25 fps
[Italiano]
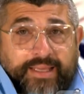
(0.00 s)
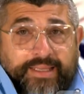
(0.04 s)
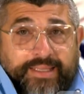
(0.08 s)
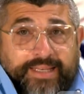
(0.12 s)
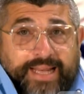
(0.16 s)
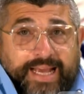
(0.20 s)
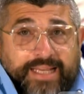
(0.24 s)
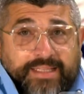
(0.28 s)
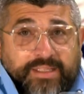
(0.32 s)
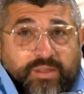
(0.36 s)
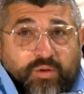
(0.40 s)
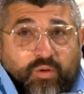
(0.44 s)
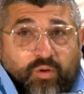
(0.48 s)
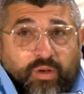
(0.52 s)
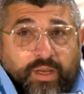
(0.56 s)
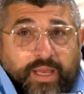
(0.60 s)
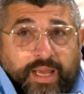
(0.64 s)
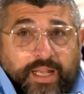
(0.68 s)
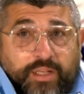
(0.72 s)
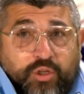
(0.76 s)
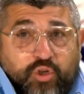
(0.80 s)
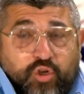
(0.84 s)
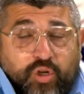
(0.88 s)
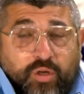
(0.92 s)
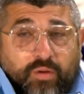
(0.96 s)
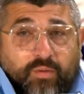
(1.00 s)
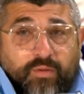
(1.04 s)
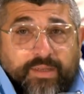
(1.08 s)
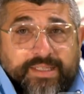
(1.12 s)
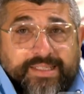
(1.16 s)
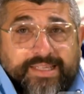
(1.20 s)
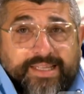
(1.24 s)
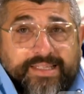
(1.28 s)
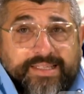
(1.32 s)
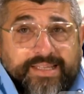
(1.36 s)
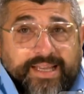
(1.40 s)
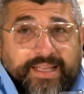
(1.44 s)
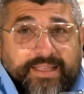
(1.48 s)
in Ascoli al
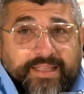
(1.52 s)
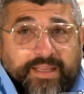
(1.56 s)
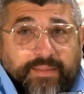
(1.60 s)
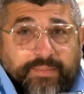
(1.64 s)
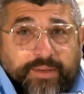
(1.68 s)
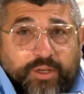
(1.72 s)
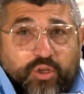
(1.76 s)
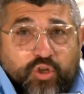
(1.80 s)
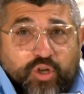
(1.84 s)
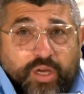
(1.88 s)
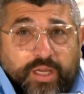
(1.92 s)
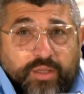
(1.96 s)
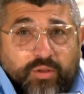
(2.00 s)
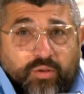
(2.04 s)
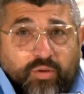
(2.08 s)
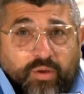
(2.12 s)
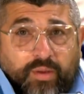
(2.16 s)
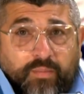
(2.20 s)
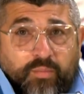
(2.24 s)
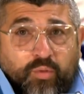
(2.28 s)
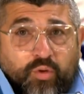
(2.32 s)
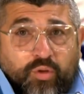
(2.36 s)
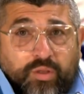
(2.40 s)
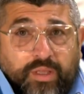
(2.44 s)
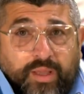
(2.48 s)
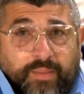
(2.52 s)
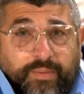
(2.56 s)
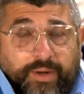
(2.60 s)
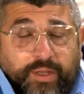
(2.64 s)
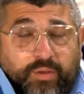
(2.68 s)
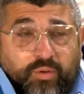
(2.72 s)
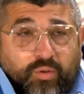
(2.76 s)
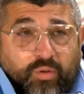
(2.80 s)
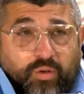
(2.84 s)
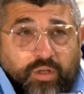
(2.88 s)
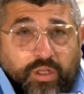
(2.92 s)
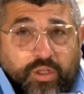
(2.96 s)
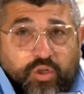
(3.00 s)
5,60% e a
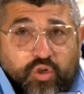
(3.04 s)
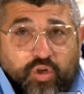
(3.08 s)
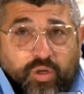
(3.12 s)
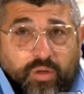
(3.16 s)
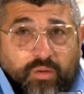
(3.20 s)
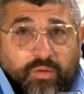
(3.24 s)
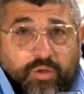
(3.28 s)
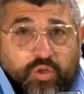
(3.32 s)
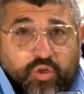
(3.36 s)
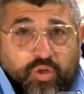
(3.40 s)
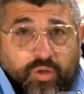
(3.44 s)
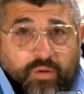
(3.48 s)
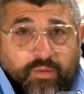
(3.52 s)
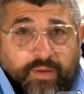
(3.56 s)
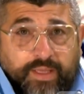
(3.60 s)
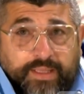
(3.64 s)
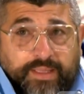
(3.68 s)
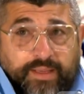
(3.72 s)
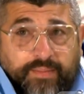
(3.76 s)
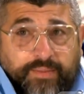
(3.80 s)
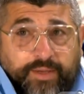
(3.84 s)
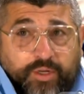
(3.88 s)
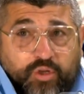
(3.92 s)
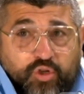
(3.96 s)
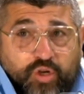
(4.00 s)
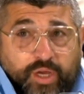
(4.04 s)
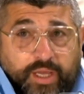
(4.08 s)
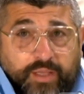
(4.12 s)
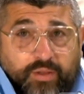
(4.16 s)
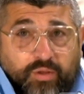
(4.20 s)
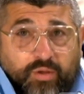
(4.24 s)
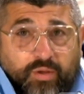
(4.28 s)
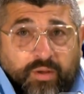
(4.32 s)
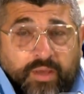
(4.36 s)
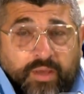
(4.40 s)
Monteprandone il 5,50%